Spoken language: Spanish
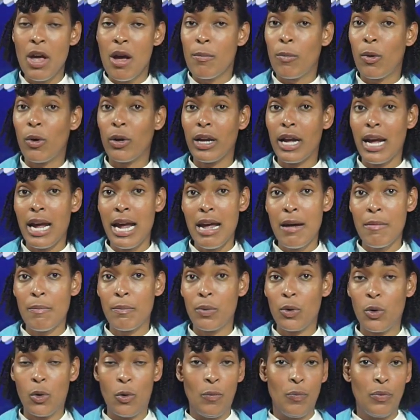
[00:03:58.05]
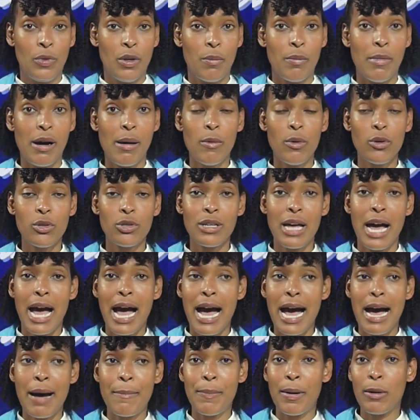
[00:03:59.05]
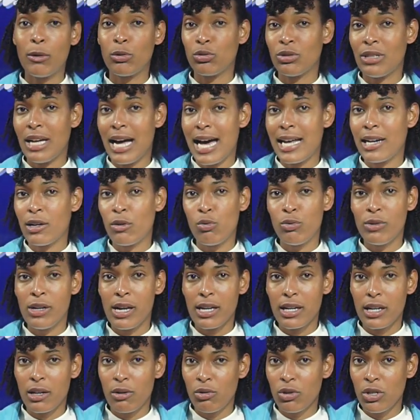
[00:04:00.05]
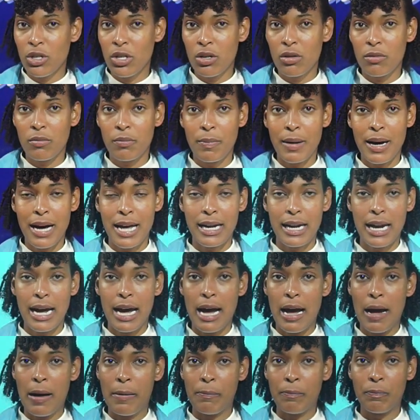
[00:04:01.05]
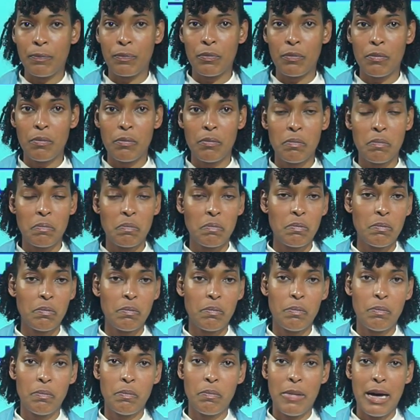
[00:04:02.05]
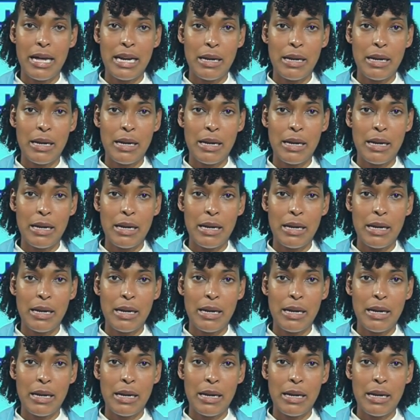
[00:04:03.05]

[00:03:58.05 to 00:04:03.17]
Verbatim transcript: Por ejemplo, vamos a pautar una reunión para, para